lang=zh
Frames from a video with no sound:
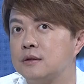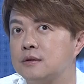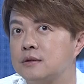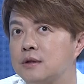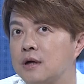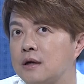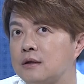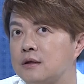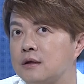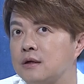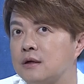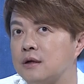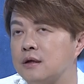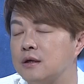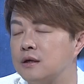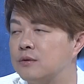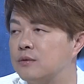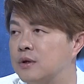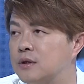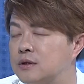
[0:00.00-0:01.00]
这样的一个
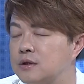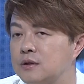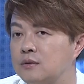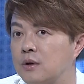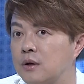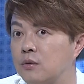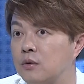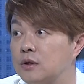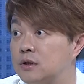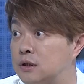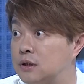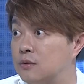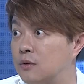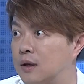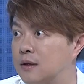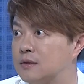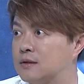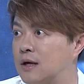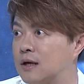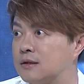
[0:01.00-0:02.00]
因缘机会，我喜
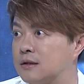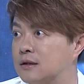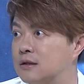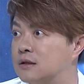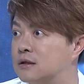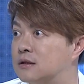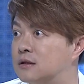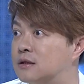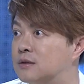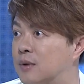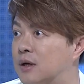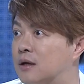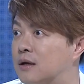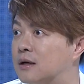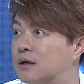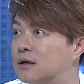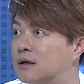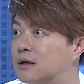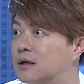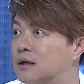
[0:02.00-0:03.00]
欢上日日本歌